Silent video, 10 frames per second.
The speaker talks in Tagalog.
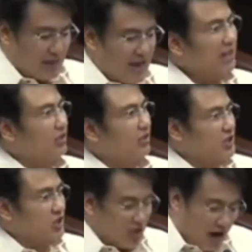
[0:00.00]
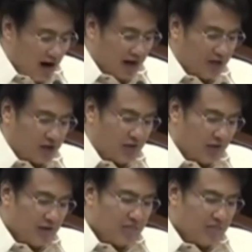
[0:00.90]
not discharge